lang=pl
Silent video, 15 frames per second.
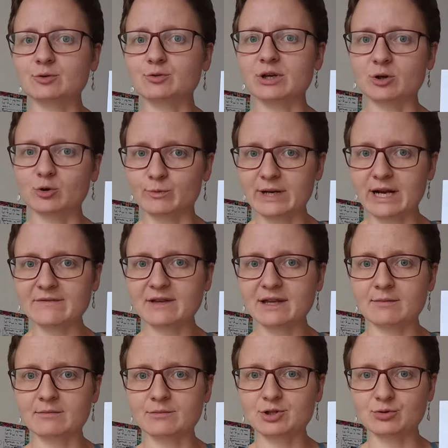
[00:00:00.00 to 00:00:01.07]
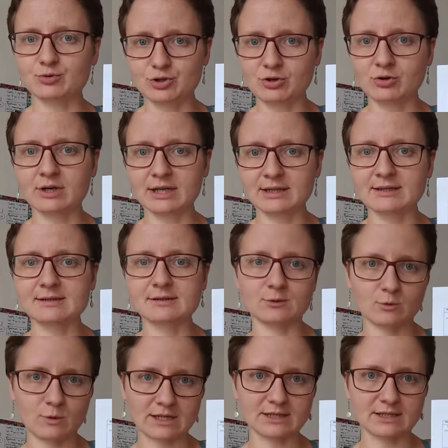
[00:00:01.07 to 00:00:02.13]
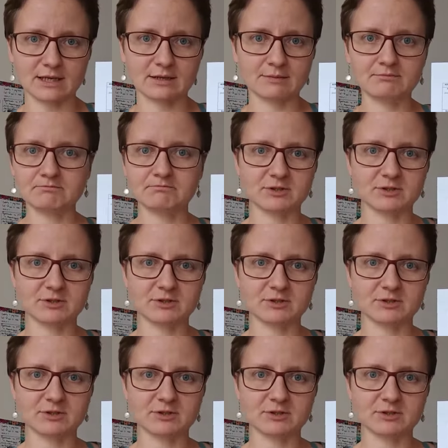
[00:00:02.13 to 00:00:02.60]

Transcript: które uprawiam, czy już konkretne sytuacje